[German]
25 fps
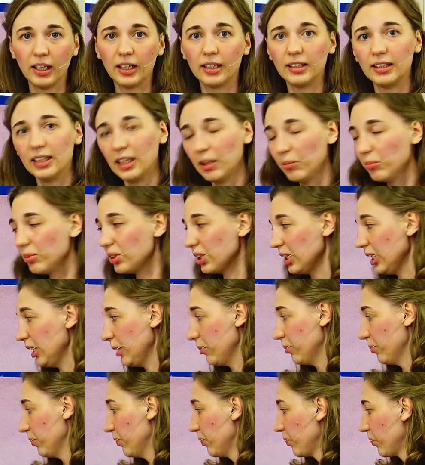nehmt
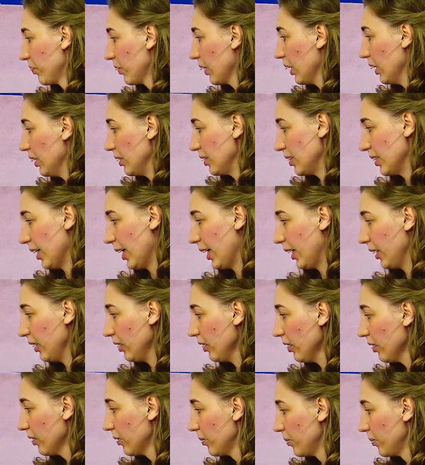ihm sein,